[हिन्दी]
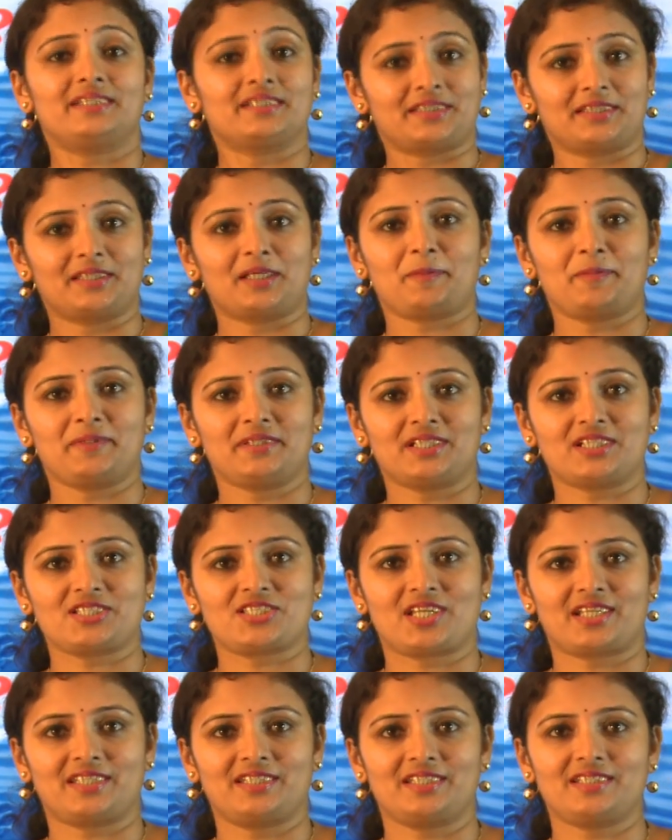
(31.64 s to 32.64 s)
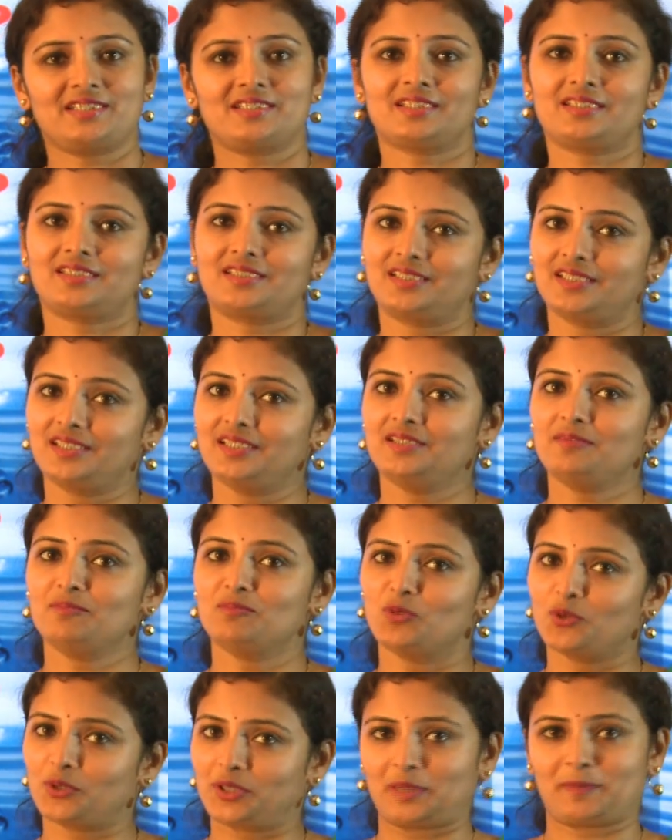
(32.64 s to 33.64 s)
कितना पीना चाहिए ये तीन
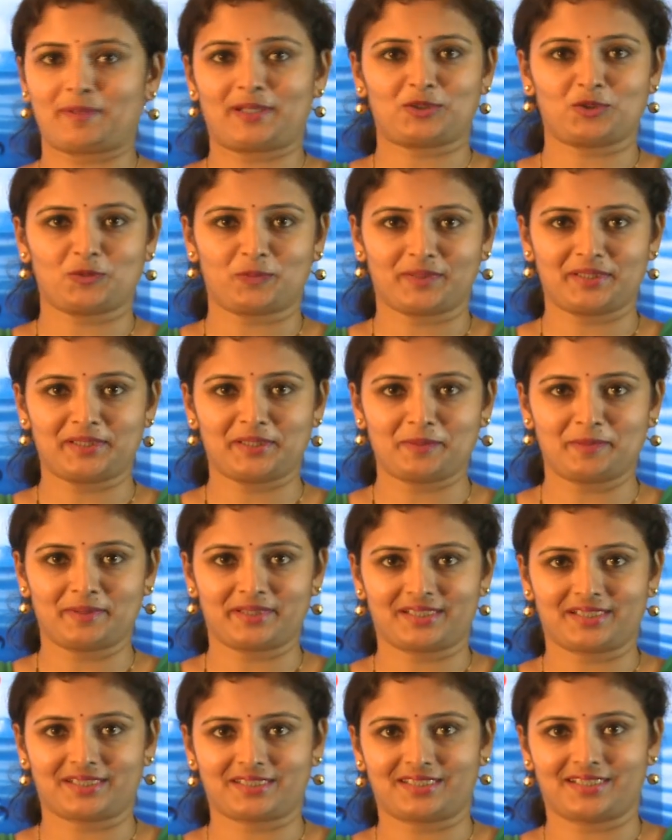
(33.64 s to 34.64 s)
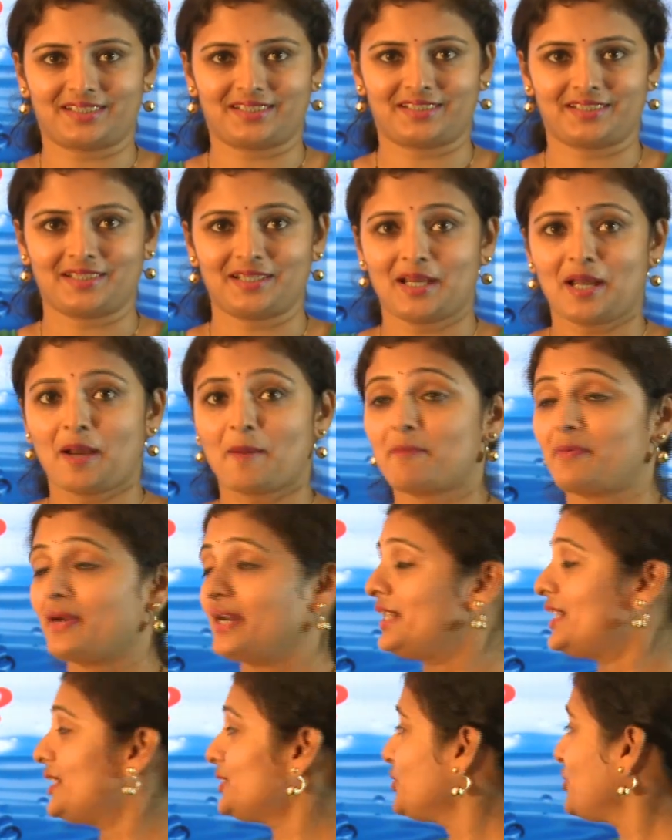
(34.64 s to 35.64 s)
मुख्य बातों पर निर्भर करता है
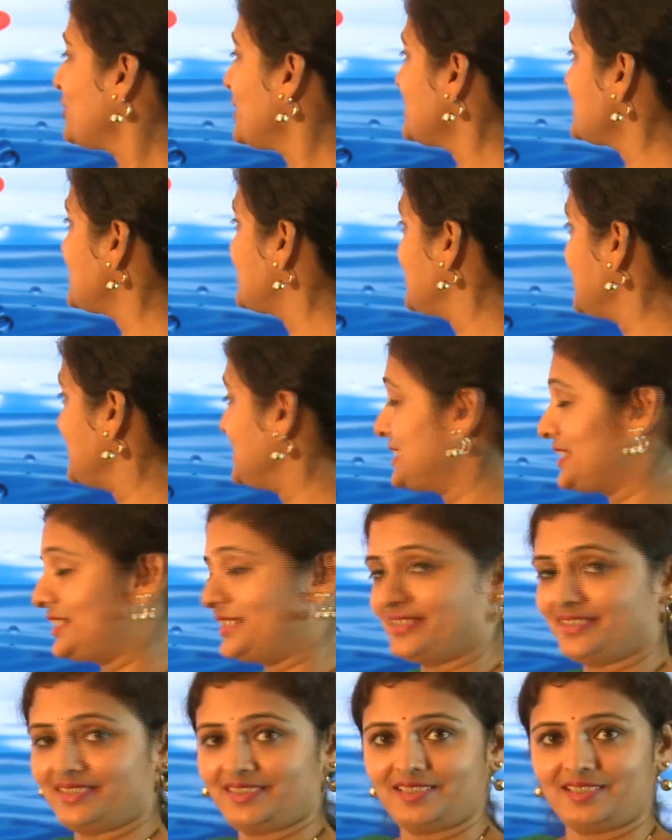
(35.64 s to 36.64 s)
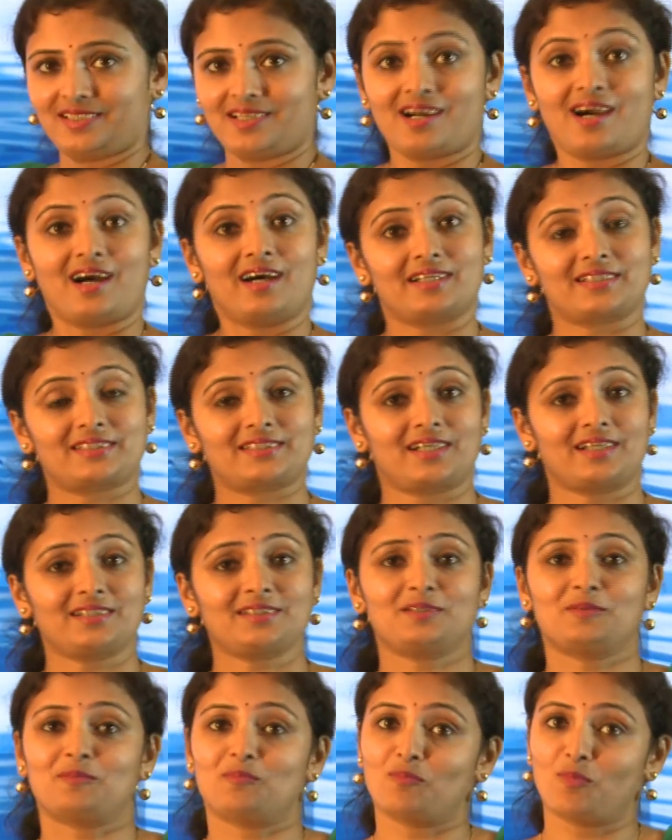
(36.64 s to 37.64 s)
पहला तो है सीजन
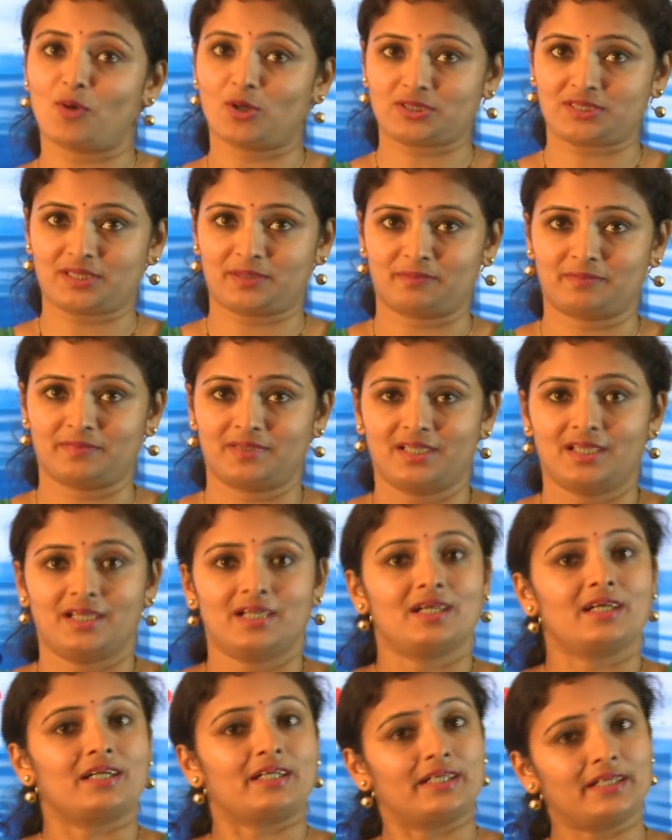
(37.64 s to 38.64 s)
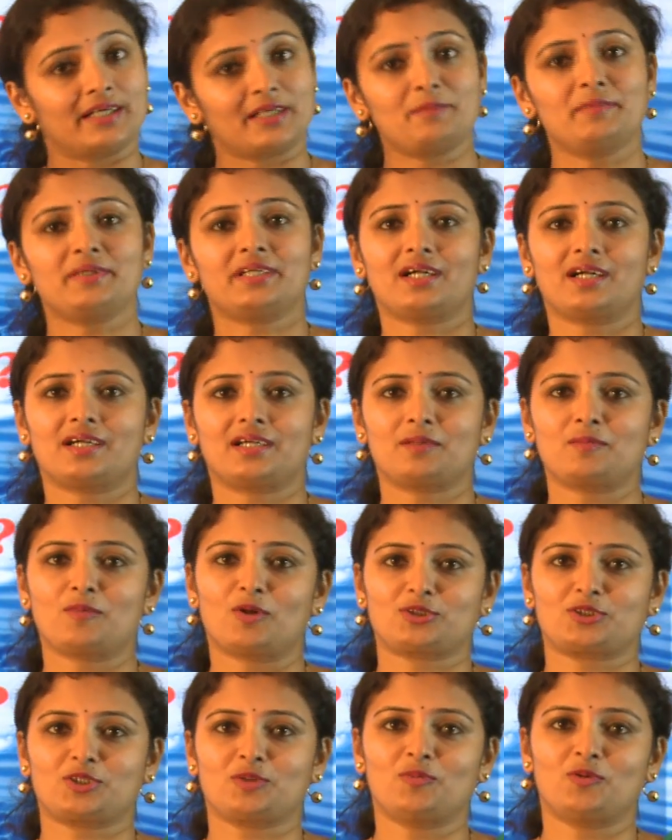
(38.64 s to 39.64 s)
अर्थात मौसम गर्मी का अगर
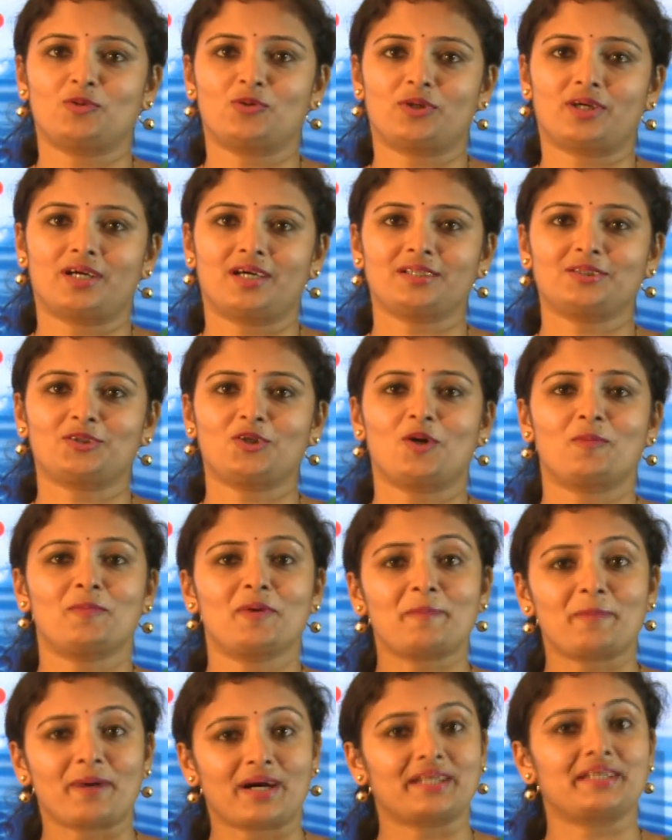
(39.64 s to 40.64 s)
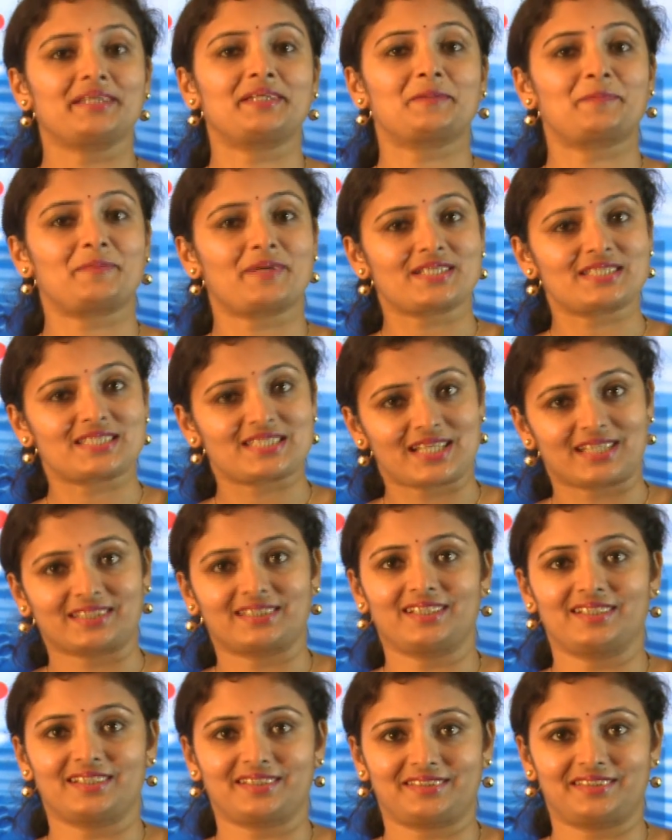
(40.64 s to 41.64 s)
मौसम होगा तो हमें पानी की प्यास ज्यादा
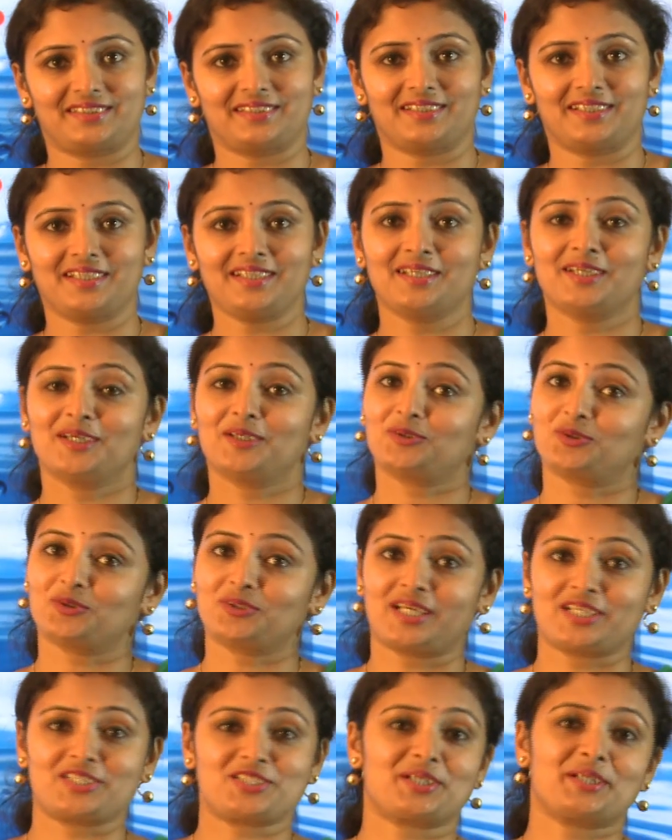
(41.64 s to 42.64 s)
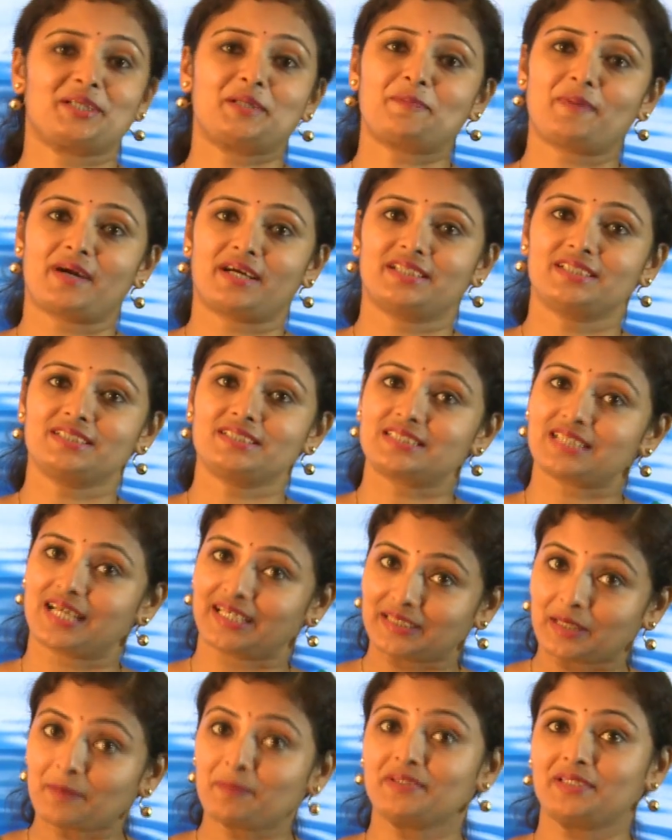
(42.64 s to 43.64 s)
लगती है तो नेचुरली पानी
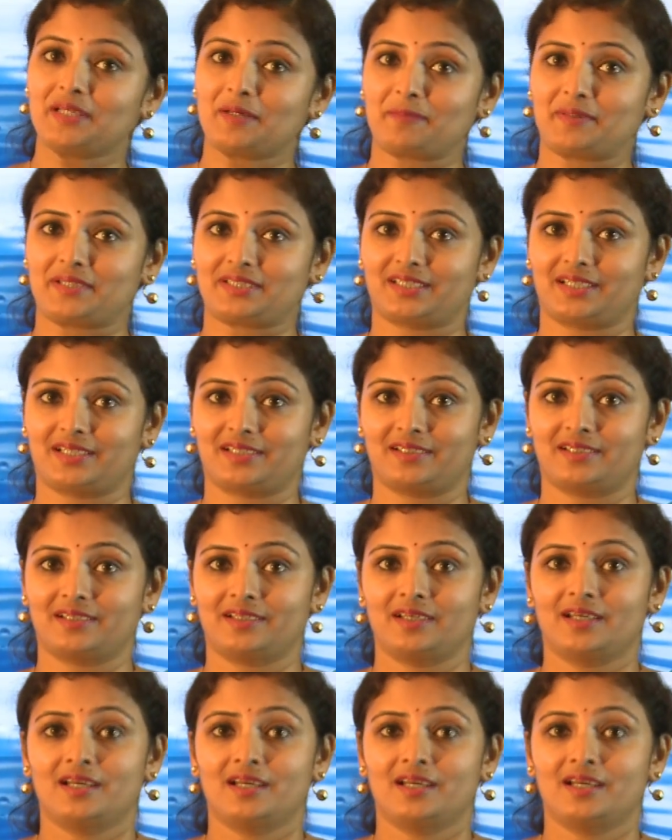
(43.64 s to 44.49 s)
ज्यादा पीना पड़ता है